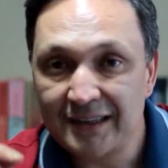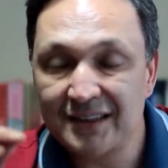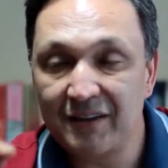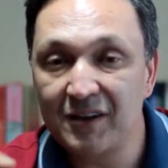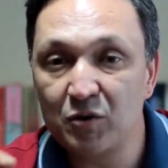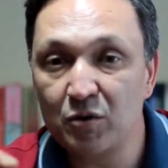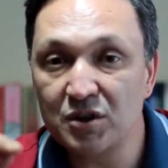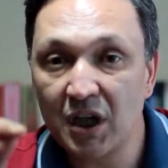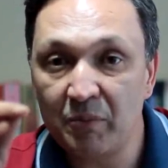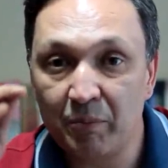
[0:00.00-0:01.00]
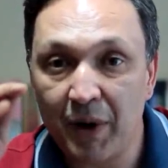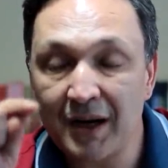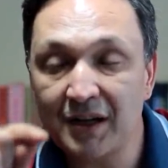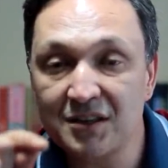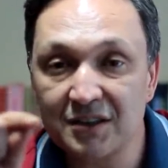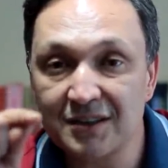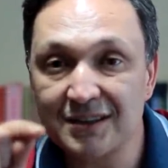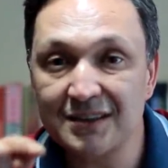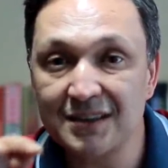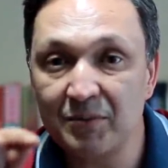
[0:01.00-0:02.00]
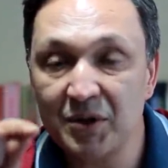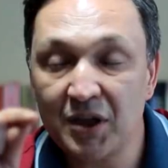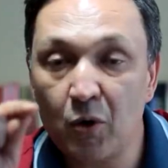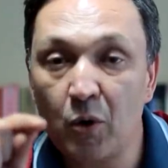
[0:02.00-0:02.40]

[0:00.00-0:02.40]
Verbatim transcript: sevgili dostlarım bankacılık sisteminde